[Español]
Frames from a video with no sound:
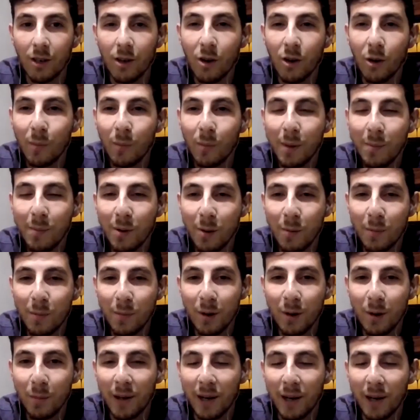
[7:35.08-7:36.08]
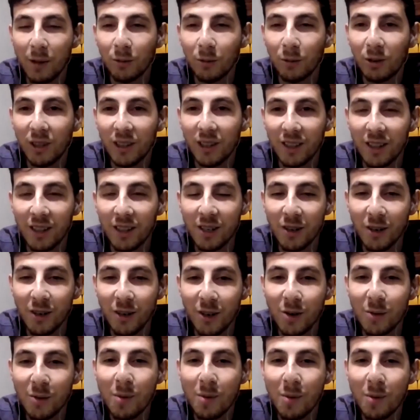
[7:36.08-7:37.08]
Lo mismo, pero para ustedes,
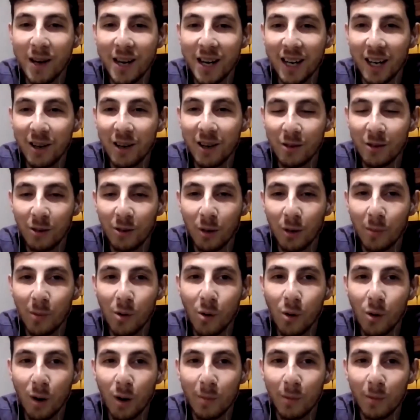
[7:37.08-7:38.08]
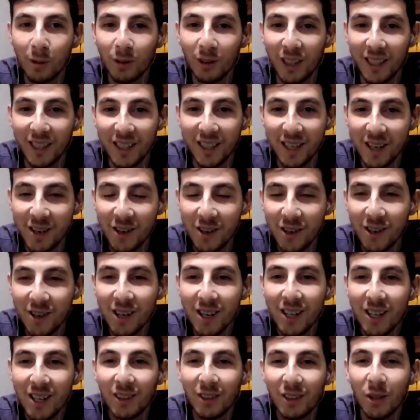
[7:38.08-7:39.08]
digo, ¿y cómo manejaron como cuerpo
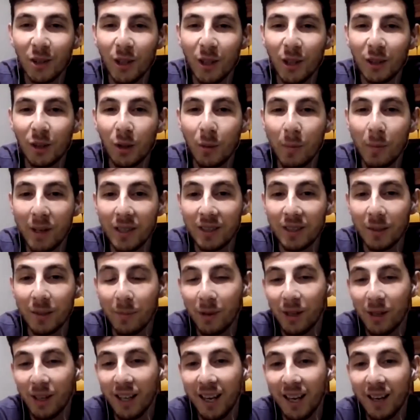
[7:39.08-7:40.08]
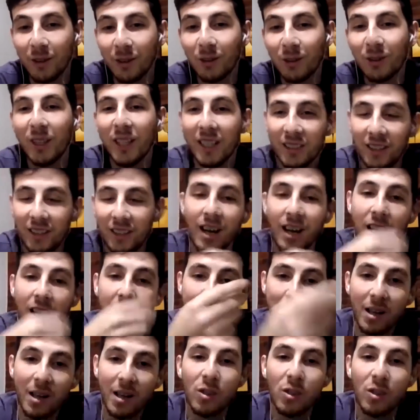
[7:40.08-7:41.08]
técnico todos estos meses? Porque ustedes están
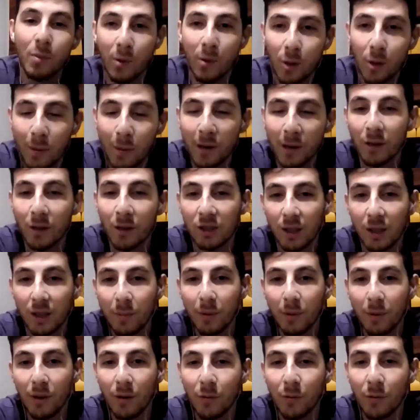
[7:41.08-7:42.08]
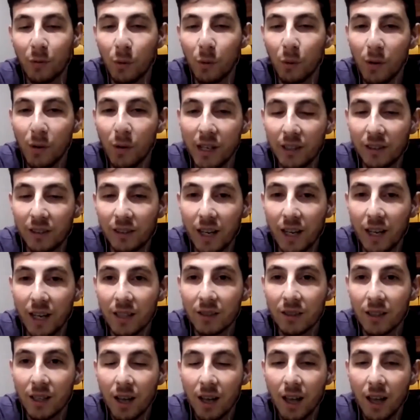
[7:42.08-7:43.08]
animando, preocupándose por los
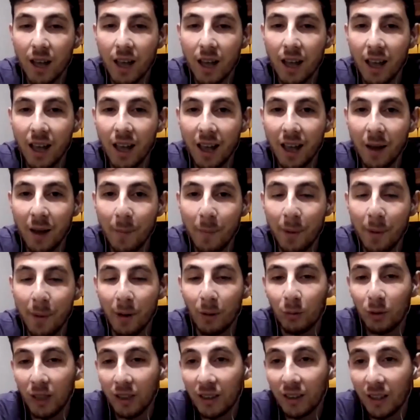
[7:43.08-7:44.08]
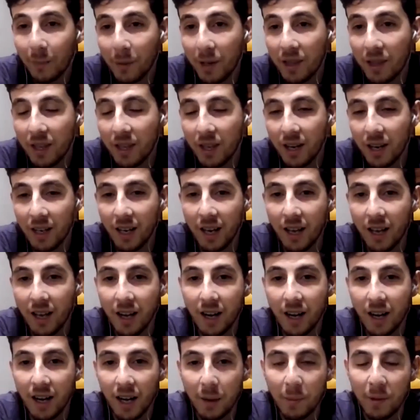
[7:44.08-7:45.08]
futbolistas, eh, pero ustedes también tienen
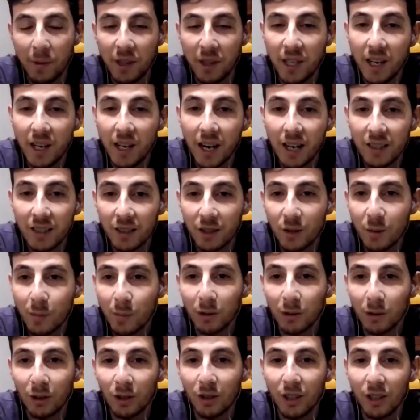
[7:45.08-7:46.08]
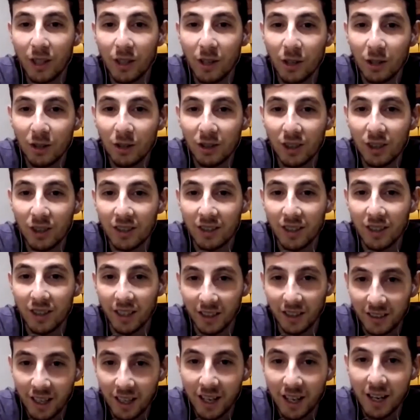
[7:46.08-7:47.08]
que reivindicarse en un montón de cosas,
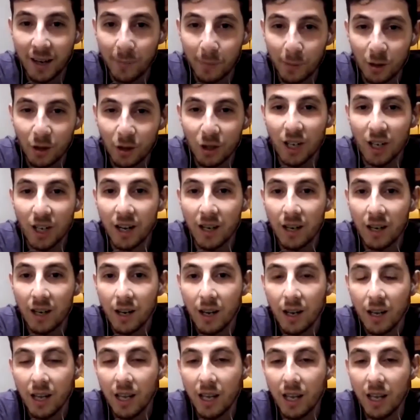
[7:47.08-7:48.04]
estar, apoyar